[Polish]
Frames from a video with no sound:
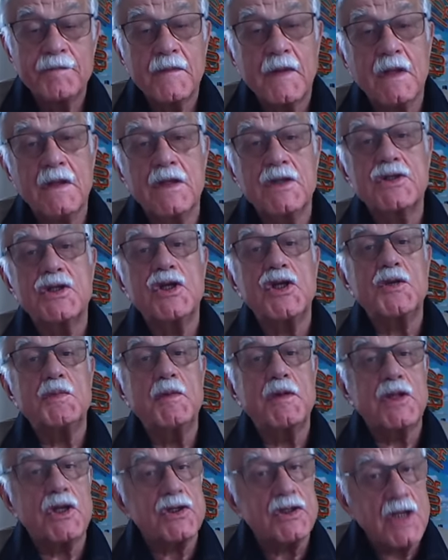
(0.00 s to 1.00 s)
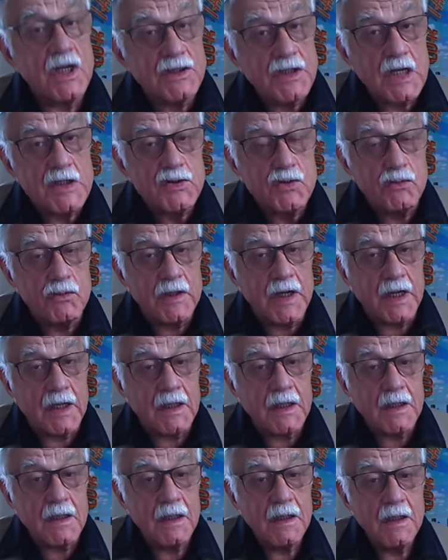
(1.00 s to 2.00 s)
Liczyliśmy też na
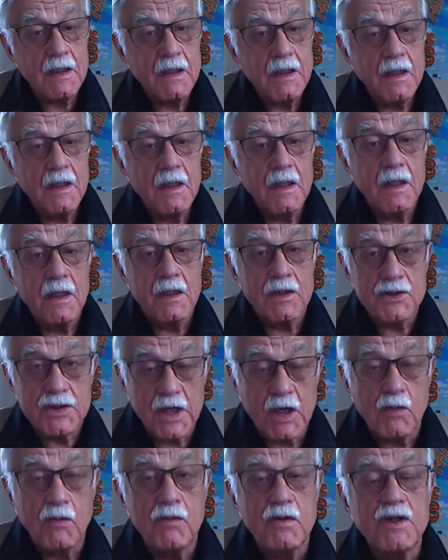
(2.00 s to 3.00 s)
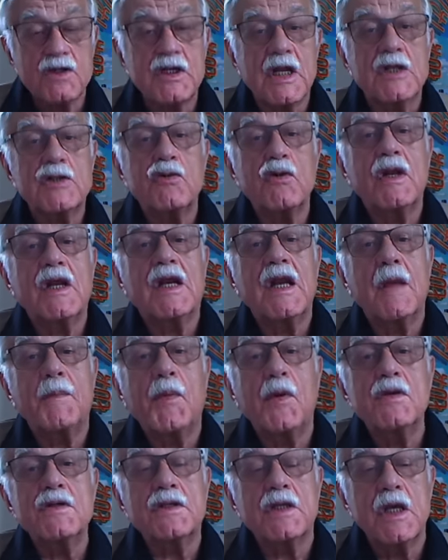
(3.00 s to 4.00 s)
szacunek Szczególny szacunek dla
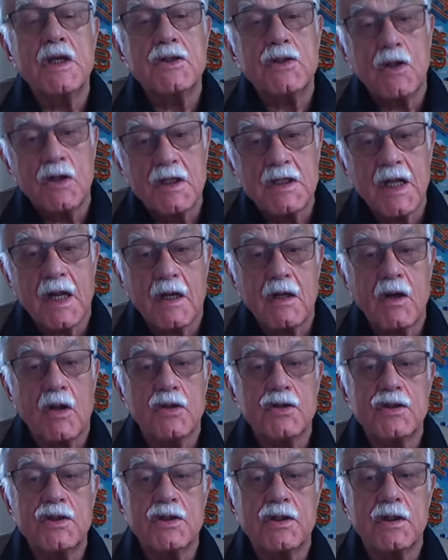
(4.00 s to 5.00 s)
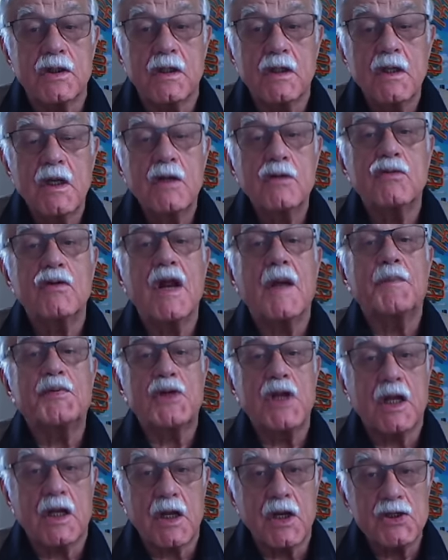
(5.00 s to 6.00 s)
polskiej Solidarności, która
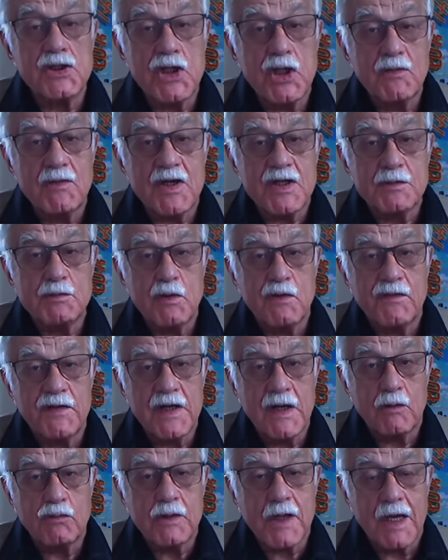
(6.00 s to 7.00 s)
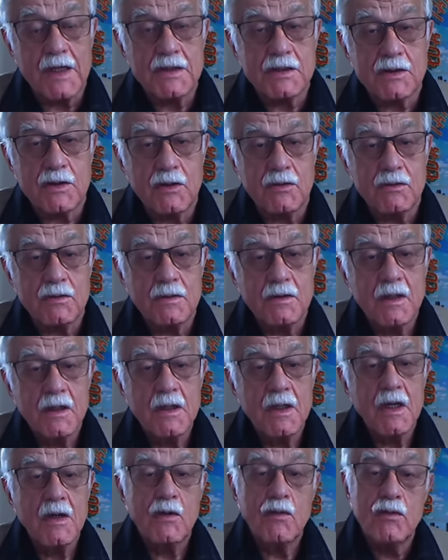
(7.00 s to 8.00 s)
przekreśliła zmowę jałtańską,
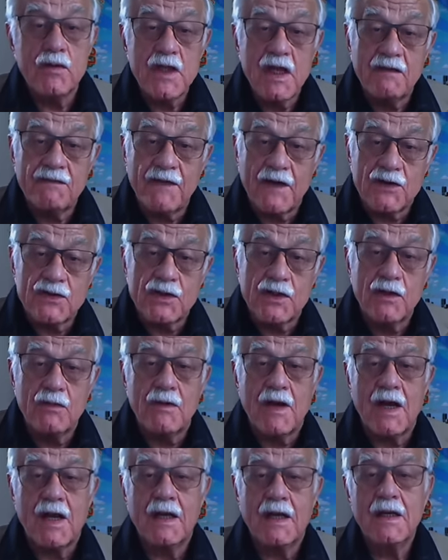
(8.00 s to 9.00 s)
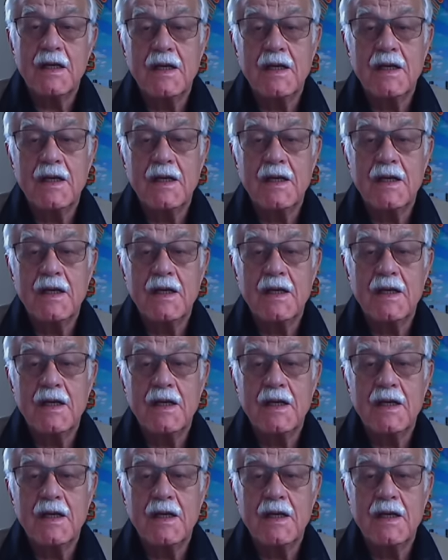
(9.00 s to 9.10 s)
unieważniła